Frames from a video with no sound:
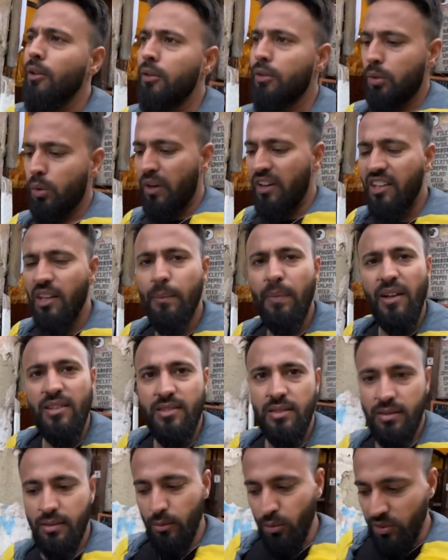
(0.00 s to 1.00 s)
थोड़ी सी
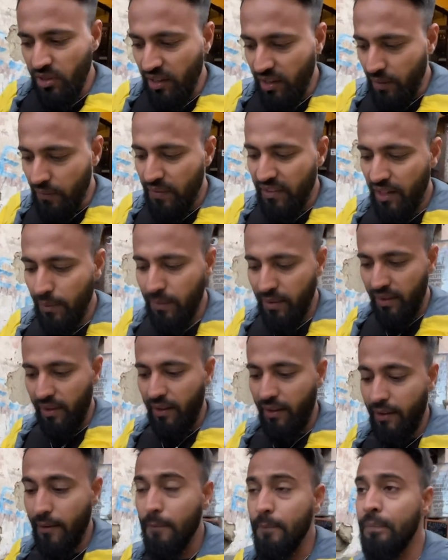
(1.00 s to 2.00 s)
बस उतनी कंफर्टेबल
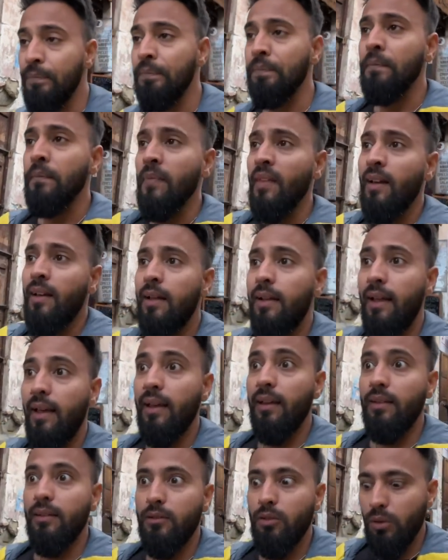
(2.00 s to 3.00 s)
नहीं है
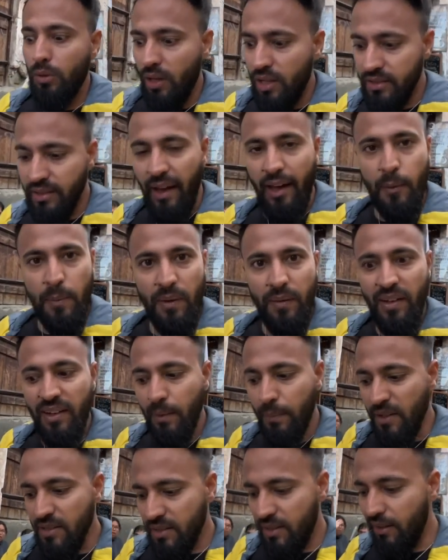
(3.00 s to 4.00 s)
लेकिन जो हज़ार रुपये
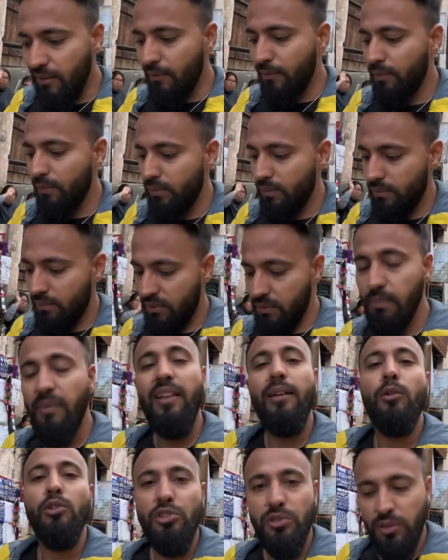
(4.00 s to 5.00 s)
वाली बस थी
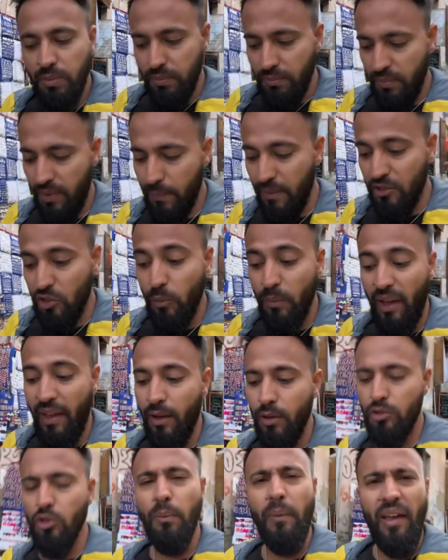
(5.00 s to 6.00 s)
मतलब कुछ मैं बसों में आया
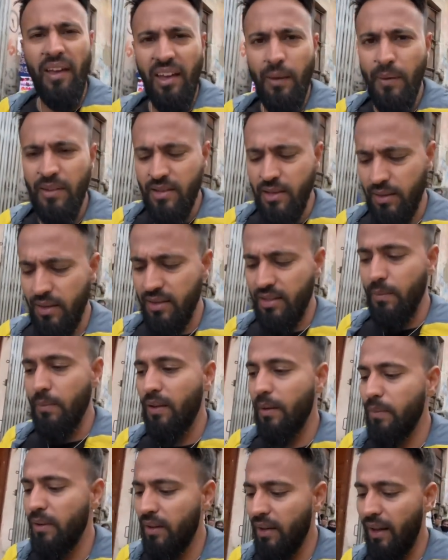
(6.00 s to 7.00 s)
हूँ जो महंगी बसेज जैसे
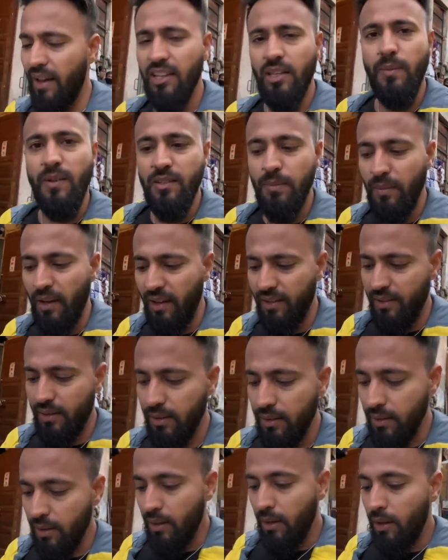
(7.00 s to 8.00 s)
मैं अभी लास्ट बस में आया था
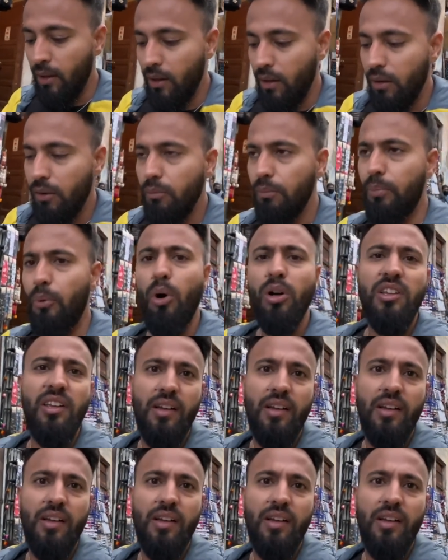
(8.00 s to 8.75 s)
बहुत ही